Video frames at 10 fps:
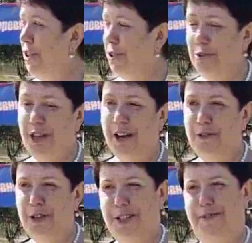они с
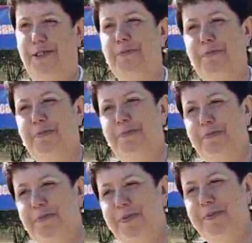удовольствием
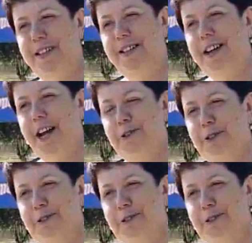играют.